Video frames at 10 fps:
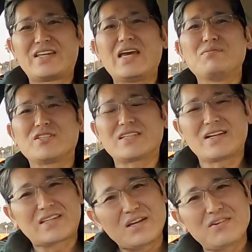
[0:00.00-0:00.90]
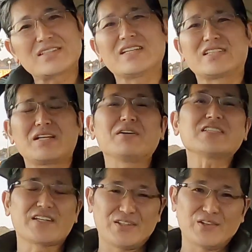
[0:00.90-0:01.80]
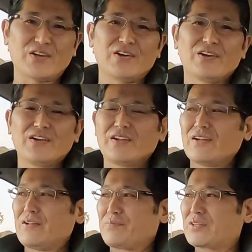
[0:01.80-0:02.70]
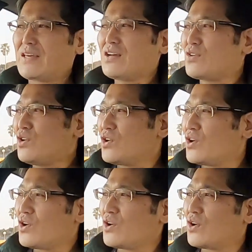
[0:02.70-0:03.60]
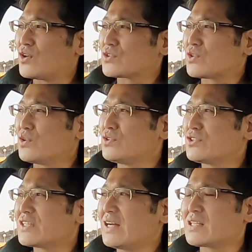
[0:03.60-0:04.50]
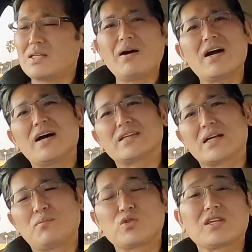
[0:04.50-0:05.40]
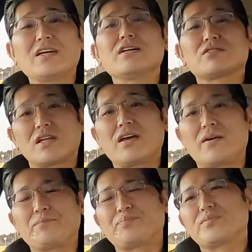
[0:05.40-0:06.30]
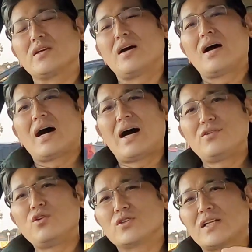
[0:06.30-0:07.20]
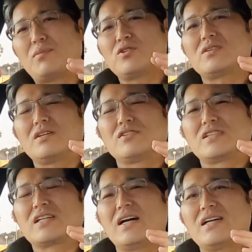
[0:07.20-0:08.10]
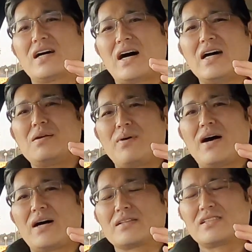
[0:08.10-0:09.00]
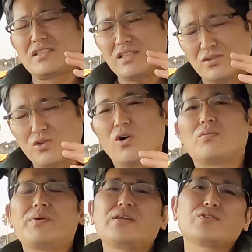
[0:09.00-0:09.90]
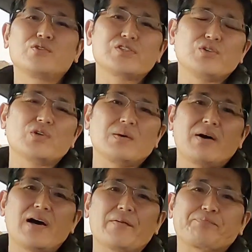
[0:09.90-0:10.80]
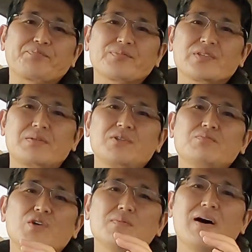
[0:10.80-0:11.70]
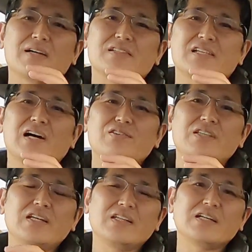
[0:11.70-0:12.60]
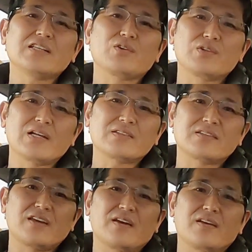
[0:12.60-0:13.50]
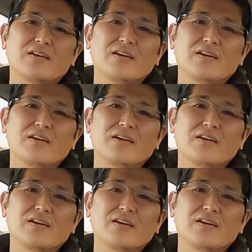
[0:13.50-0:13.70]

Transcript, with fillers: ゲームしたり、電話したりしてましたけど、で結構、そういう時間って今考えたらもったいなくて、サボってる時間があれば、きちっと勉強しておけば、自分も今違う人間なんだろうなって、